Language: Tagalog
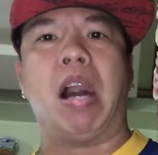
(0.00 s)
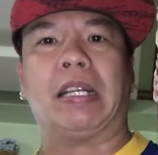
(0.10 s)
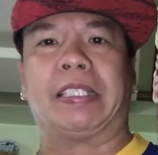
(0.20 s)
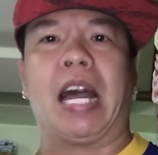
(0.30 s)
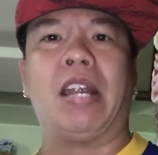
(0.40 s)

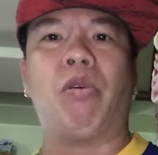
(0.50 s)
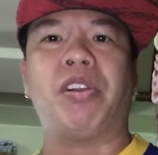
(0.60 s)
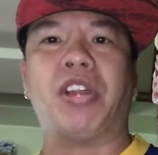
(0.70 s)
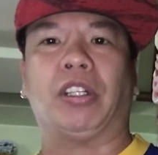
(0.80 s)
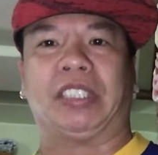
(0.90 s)
ang
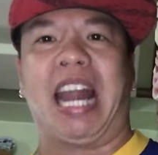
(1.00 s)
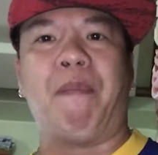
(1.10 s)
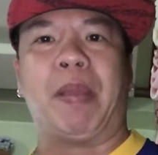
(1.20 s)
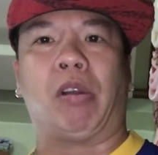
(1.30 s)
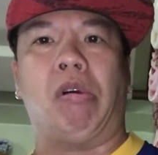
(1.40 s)
taloy ng
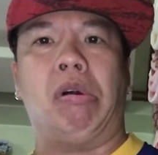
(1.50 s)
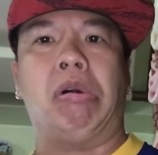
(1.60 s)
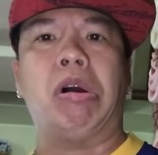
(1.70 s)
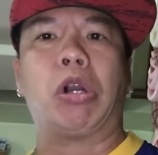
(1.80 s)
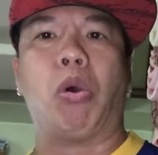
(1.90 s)

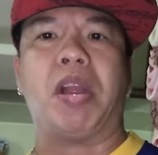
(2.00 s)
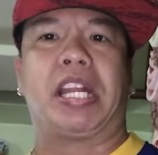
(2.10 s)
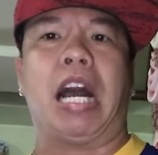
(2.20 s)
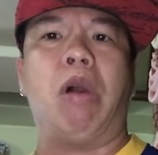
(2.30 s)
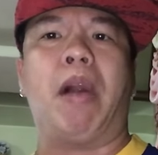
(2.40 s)
trapiko kung
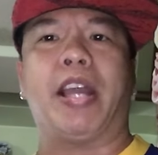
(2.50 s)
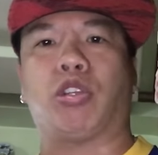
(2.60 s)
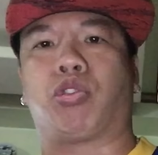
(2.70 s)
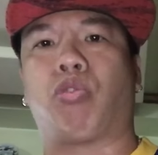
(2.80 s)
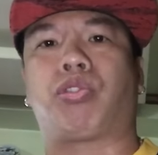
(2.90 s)
ikaw
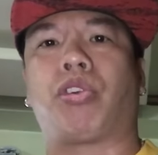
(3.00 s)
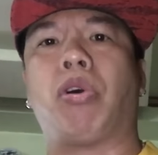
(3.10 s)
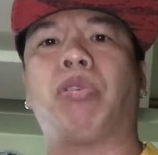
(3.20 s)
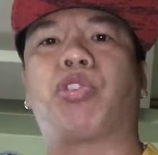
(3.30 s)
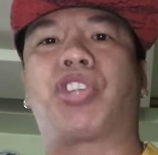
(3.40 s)
ay
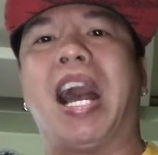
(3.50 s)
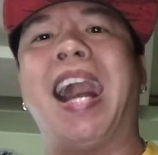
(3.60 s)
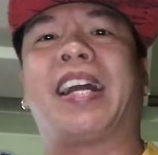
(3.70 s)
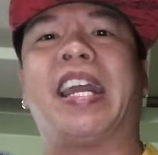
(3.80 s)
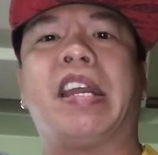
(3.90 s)
susunod
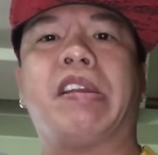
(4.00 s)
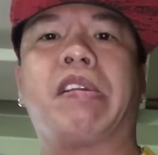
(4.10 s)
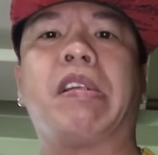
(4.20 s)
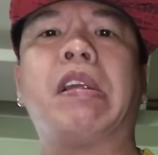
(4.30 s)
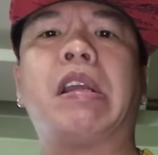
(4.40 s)
sa
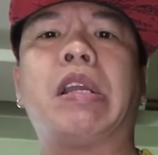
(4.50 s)
akin.